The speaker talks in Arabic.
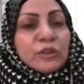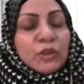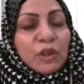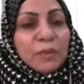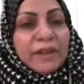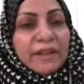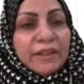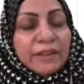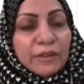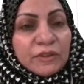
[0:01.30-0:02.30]
البحرين
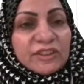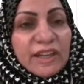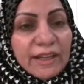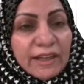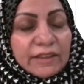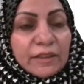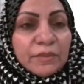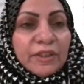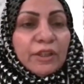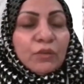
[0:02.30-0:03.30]
ينص على
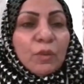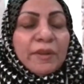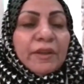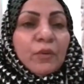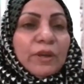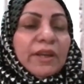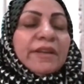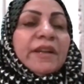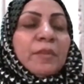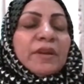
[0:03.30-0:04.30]
تمكين ومنح وأن
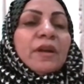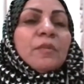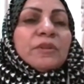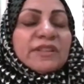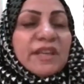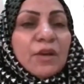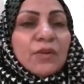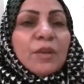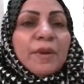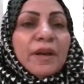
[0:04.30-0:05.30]
المرأة
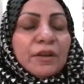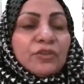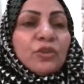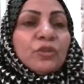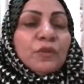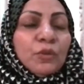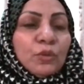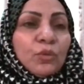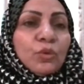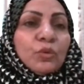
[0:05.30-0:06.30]
متساوية مع الرجل في
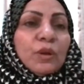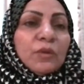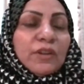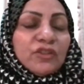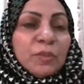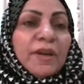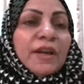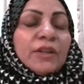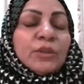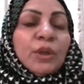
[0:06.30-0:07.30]
الحقوق
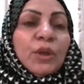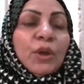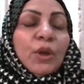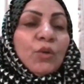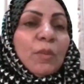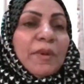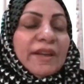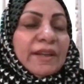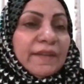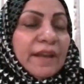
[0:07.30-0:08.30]
والواجبات وما
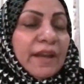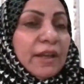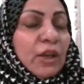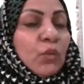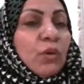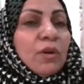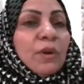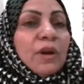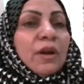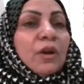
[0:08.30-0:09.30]
إلى ذلك
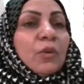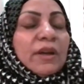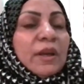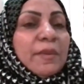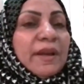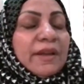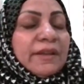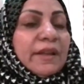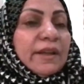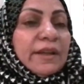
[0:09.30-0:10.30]
وهو وكما
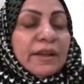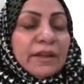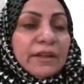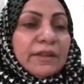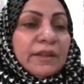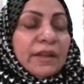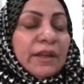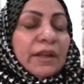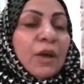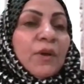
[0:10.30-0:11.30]
أنها أن
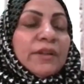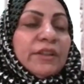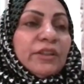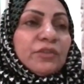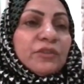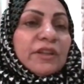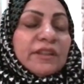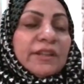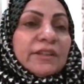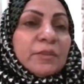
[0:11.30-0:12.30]
القوانين يفترض
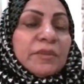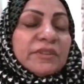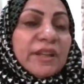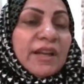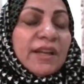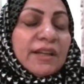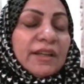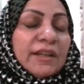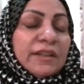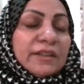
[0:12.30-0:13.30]
أن يتم
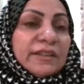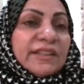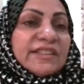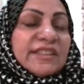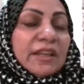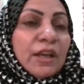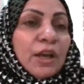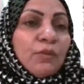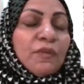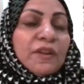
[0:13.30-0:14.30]
آه، تنسيقها
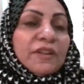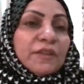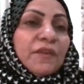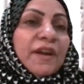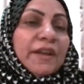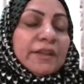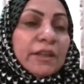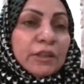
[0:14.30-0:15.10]
وفق الاتفاقيات التي